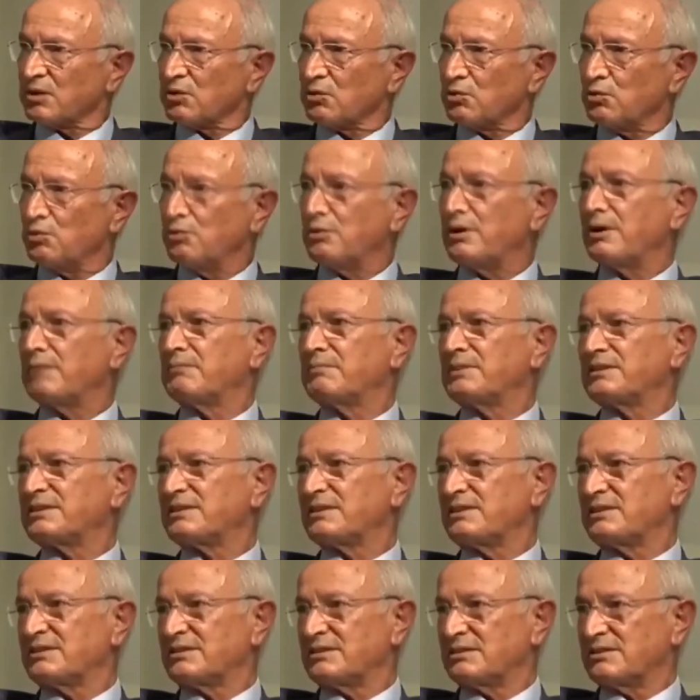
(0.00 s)
güven
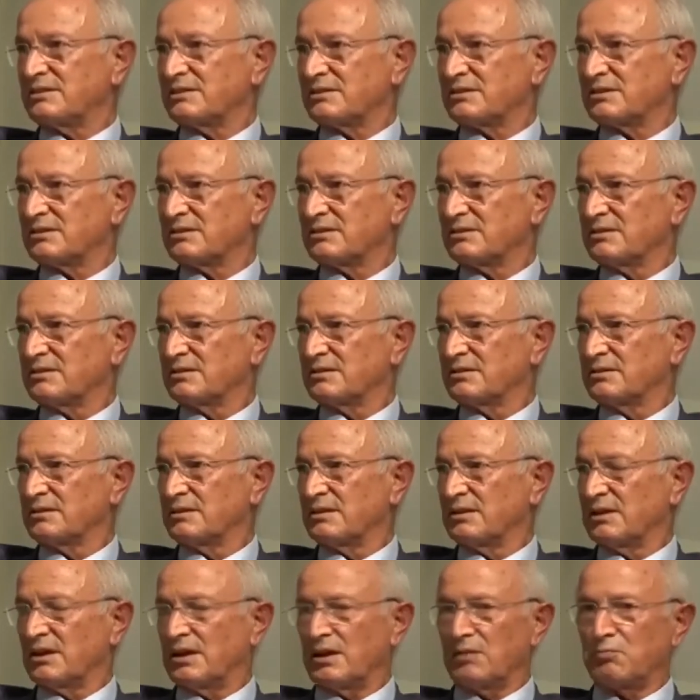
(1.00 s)
meselesidir.
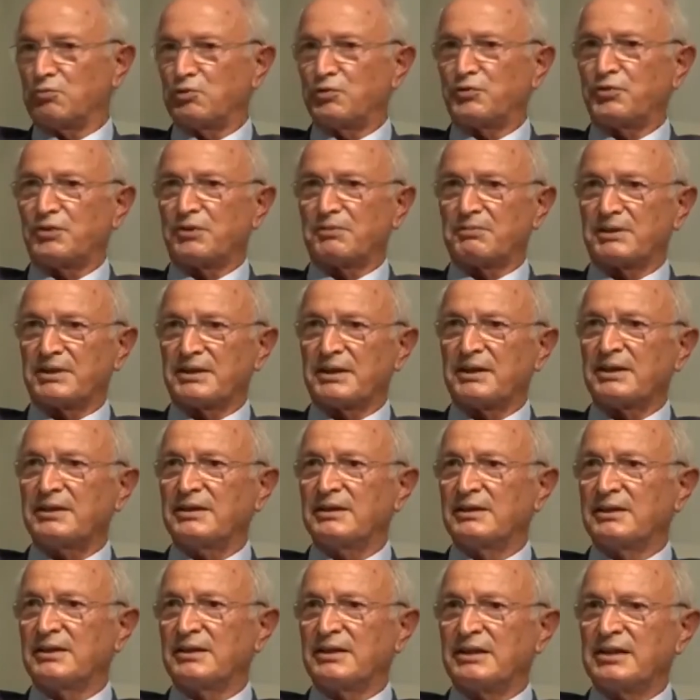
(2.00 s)
Ha bu firmada
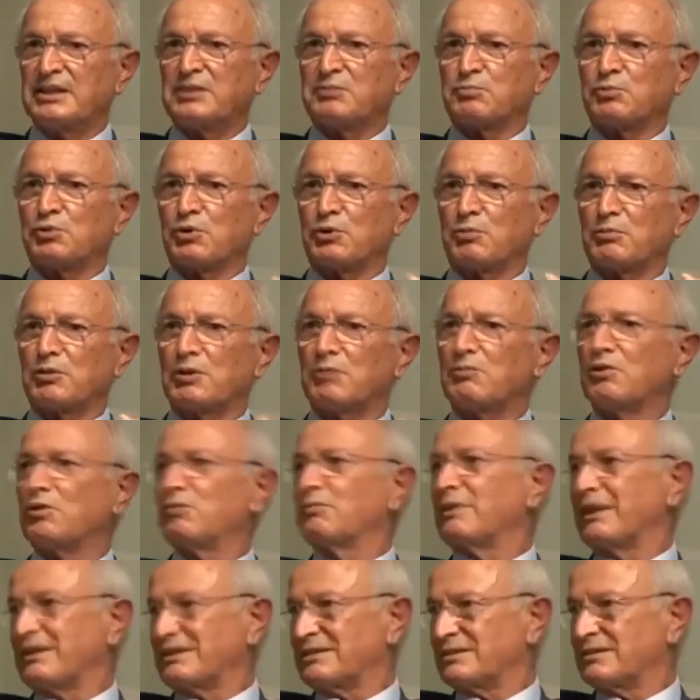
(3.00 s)
hiç problem
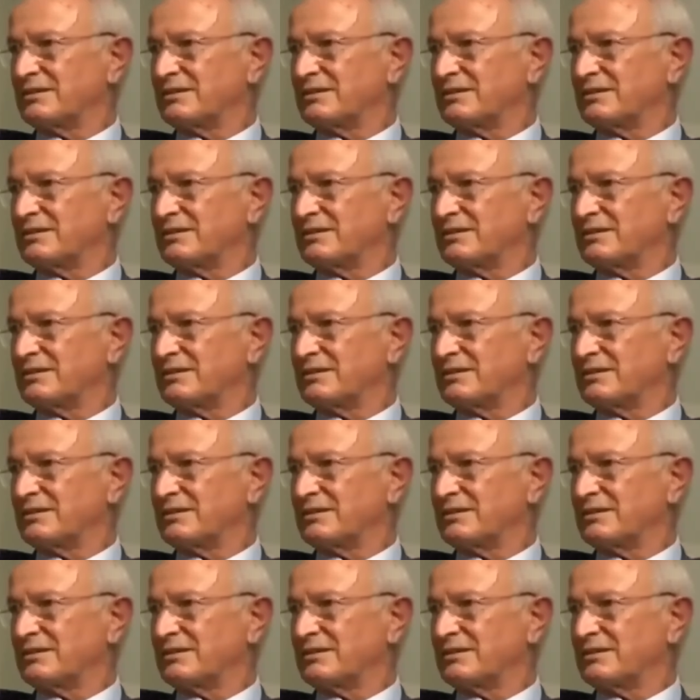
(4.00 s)
olmaz.